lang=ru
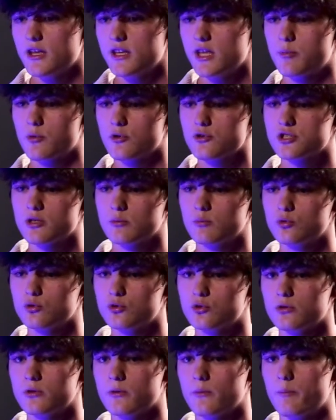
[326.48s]
Я просто
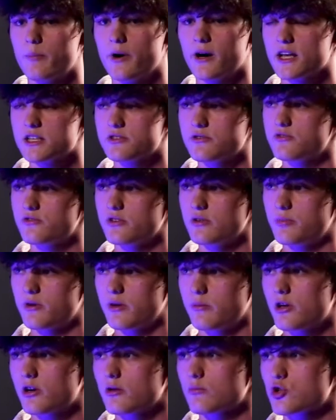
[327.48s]
буду показывать своим
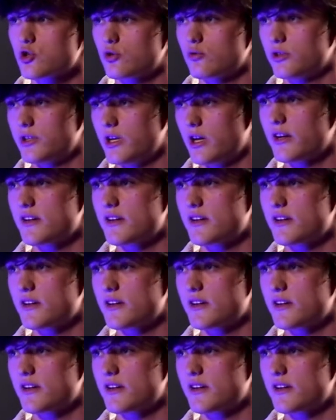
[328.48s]
примером, что вот я